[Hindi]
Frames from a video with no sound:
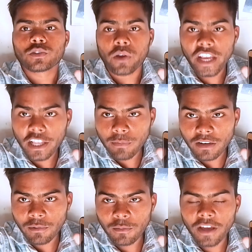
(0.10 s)
सो है गैज
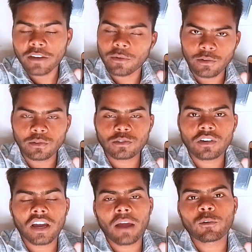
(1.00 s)
वेलकम टू माई वीडियो
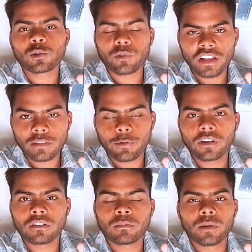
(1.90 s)
दोस्तों अगर आपको ट्वेल्थ
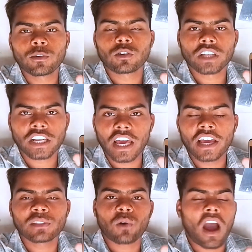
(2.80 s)
फेल मूवी को देखना
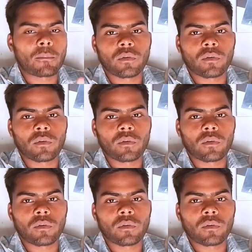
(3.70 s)
है तो